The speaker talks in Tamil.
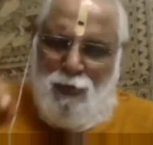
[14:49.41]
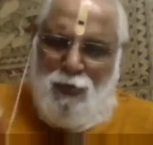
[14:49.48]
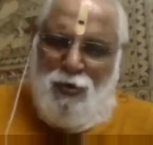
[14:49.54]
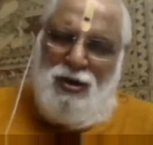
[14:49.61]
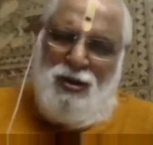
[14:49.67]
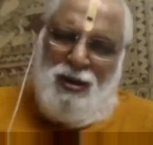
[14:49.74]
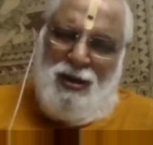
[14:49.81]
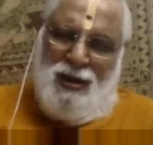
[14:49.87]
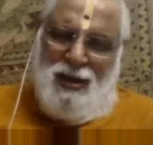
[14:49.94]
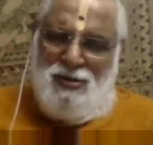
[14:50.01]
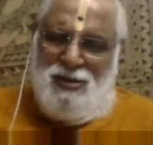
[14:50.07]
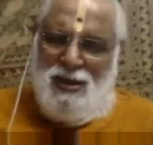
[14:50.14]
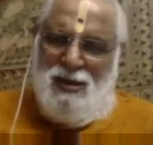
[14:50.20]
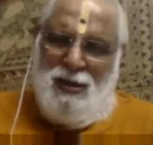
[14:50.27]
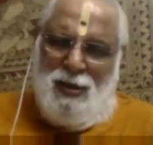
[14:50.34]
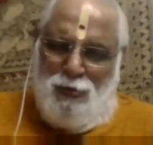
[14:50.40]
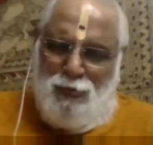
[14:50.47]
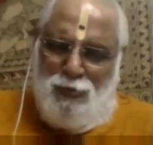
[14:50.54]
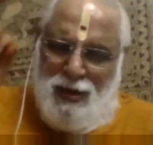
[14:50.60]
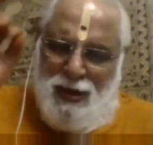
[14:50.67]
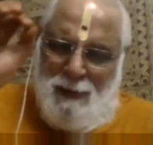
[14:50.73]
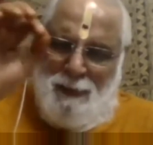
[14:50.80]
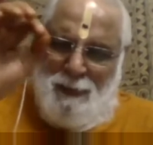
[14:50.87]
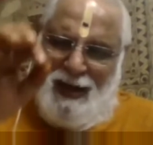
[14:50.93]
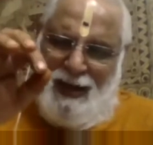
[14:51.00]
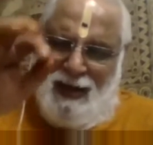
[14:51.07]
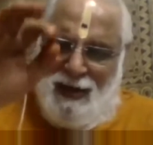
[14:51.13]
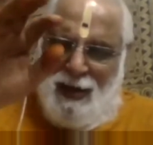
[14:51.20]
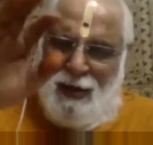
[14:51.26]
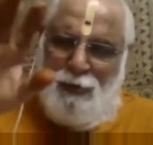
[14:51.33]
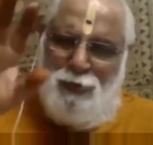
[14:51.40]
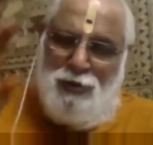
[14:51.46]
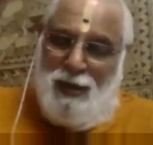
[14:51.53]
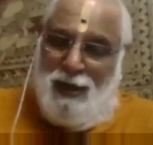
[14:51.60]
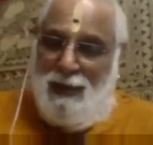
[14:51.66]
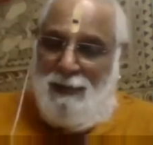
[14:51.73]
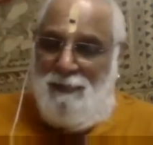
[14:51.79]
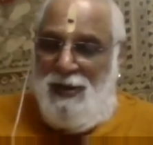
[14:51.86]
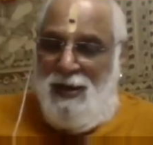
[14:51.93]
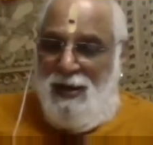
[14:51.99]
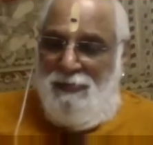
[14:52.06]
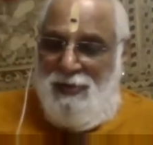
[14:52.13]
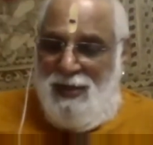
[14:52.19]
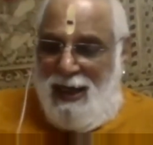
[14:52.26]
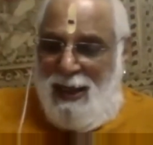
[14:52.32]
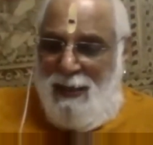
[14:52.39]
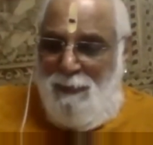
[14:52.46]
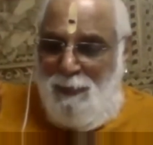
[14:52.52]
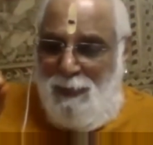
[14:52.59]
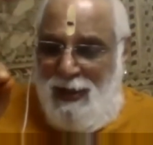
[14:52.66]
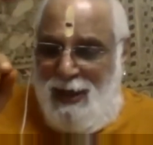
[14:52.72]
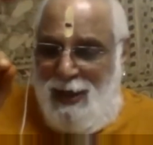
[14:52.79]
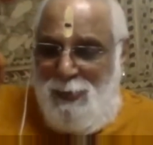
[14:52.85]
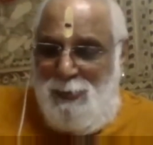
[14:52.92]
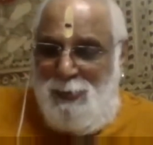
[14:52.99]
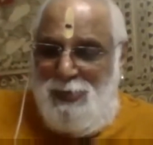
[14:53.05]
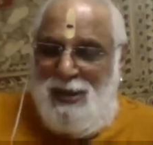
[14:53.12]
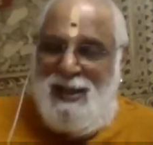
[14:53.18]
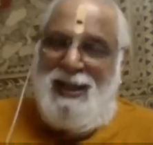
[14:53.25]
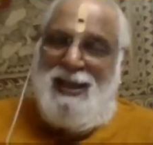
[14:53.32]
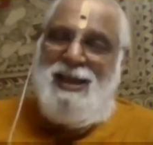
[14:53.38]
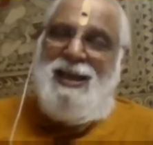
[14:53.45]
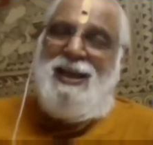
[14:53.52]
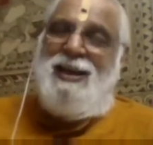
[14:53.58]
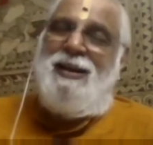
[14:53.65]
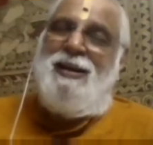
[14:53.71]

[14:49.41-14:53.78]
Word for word: ஓடுதலை செய்தற்குரிய பரின்னா குதிரை விரைப்பறி குதிரையர்